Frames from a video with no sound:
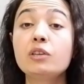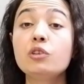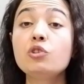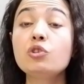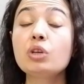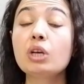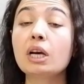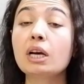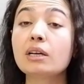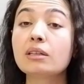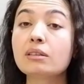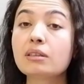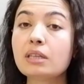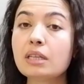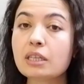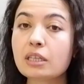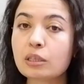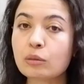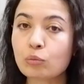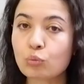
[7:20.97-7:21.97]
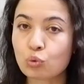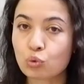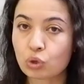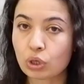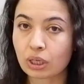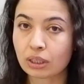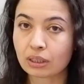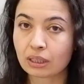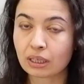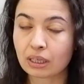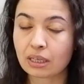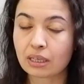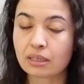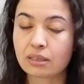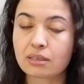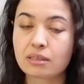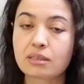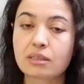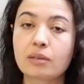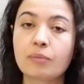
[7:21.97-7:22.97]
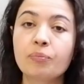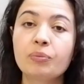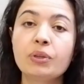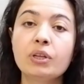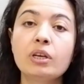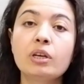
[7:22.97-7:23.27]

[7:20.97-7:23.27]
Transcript: iş hayatı ile ilgili mücadelelerinizde